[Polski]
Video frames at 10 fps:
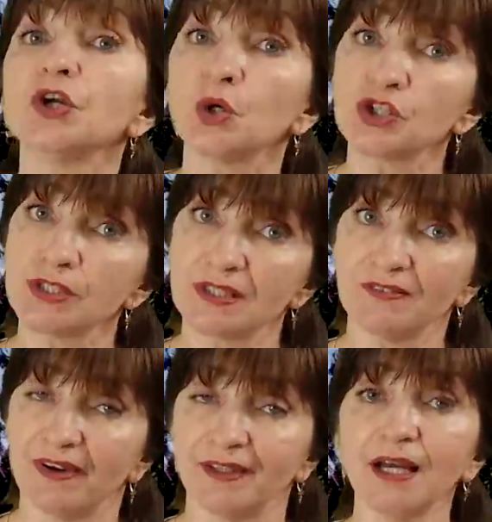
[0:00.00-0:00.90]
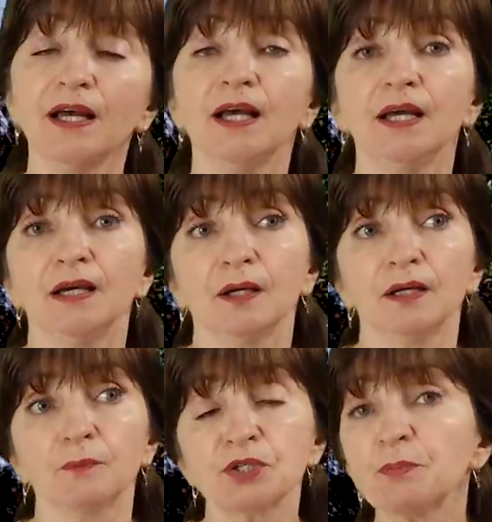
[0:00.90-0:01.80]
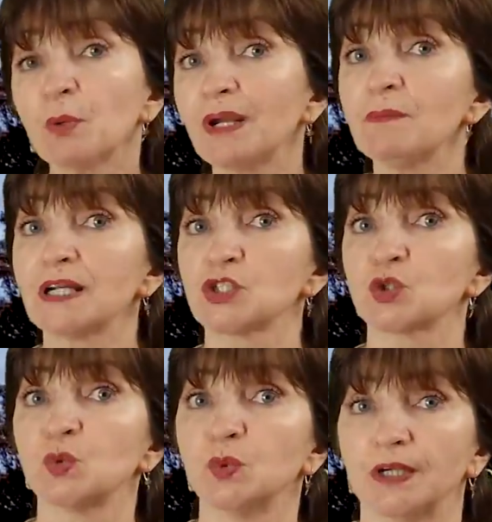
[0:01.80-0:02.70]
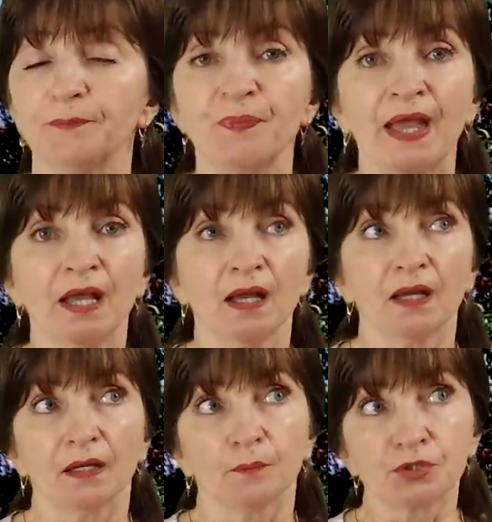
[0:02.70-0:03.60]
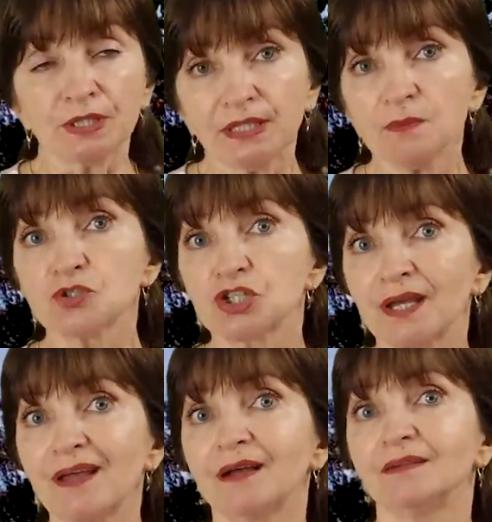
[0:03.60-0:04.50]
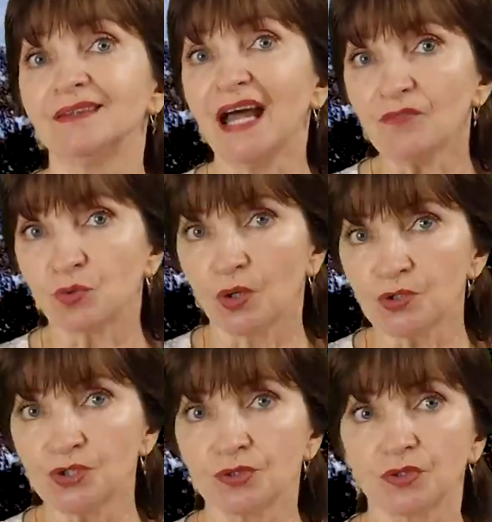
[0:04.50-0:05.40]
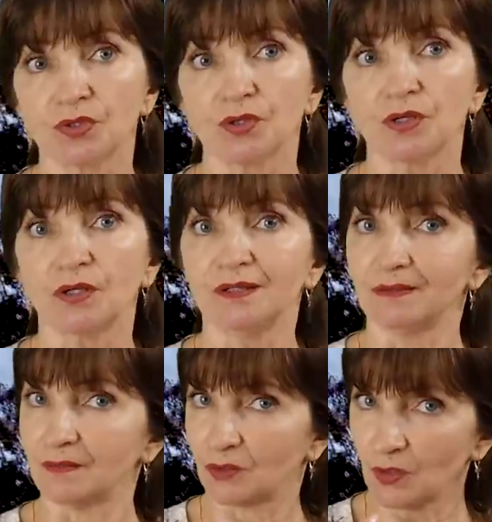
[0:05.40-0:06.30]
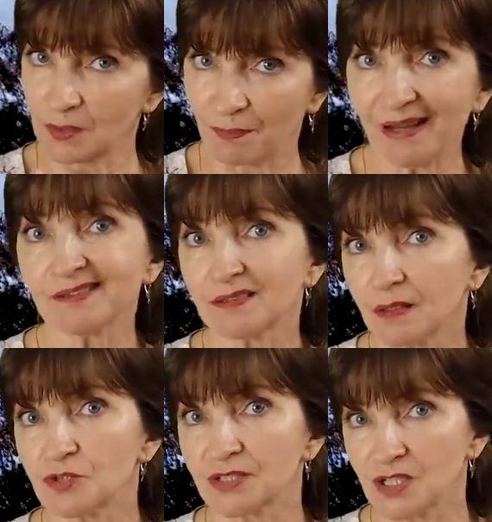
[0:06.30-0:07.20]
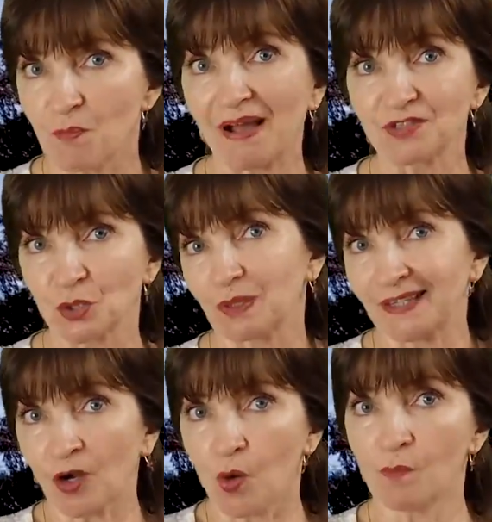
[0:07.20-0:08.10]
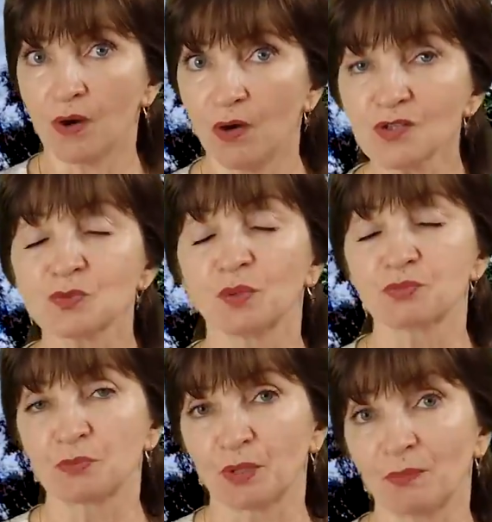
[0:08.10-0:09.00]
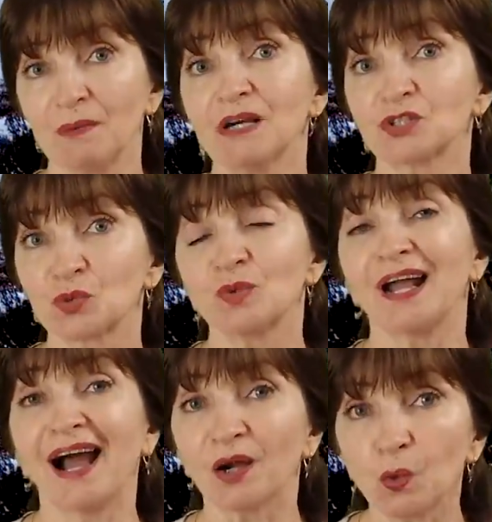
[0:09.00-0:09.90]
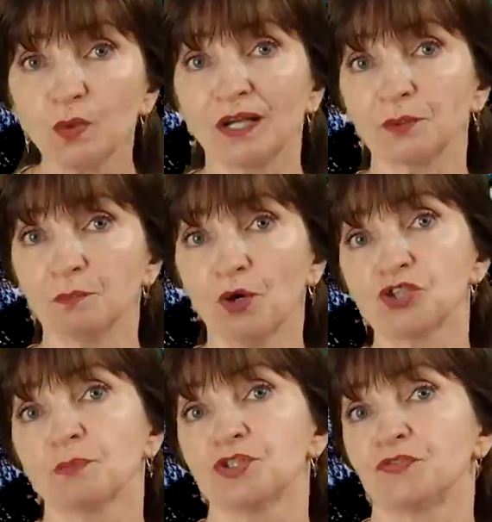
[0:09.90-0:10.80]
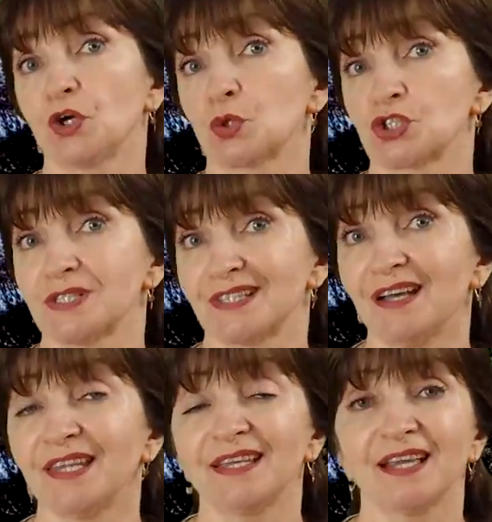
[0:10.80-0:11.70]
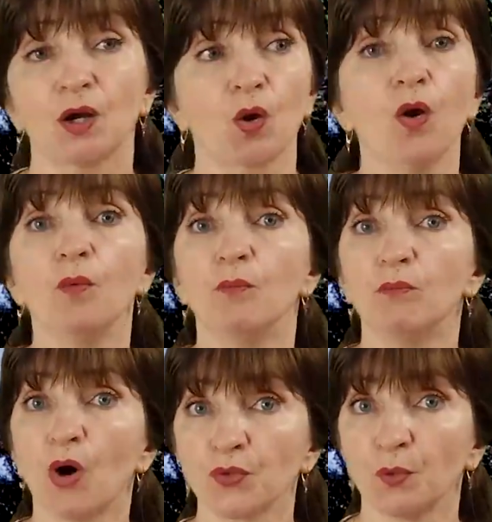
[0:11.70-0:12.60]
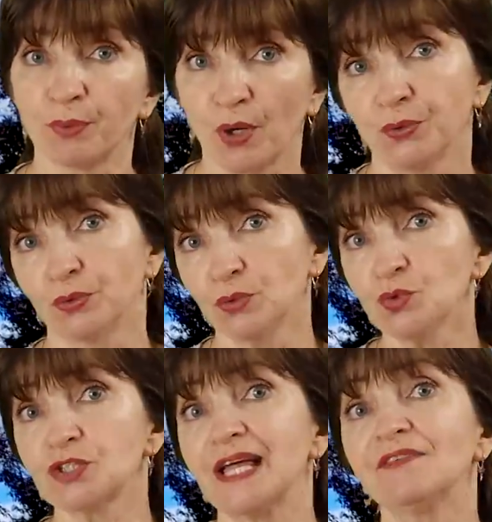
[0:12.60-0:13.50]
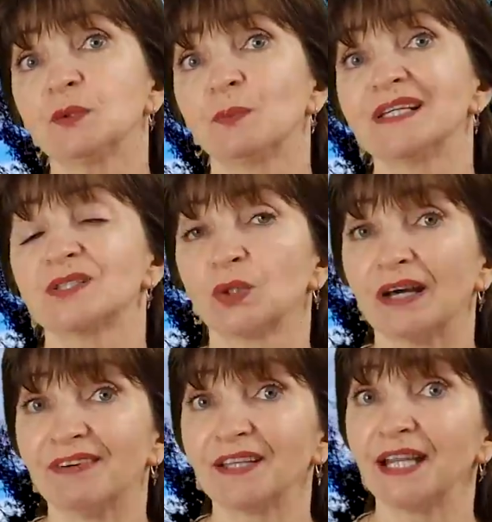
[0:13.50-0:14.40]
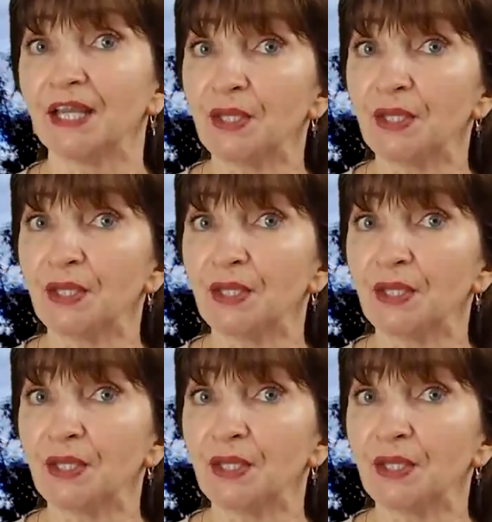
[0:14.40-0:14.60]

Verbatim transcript: wykorzystywana e, przy problemach skóry. Przy tym, że nawłoć y, to jest bardzo dobrze, że ma w sobie taką moc, bo przy problemach skóry akurat może być wykorzystana jako monoprodukt. Już nawet bez dodawania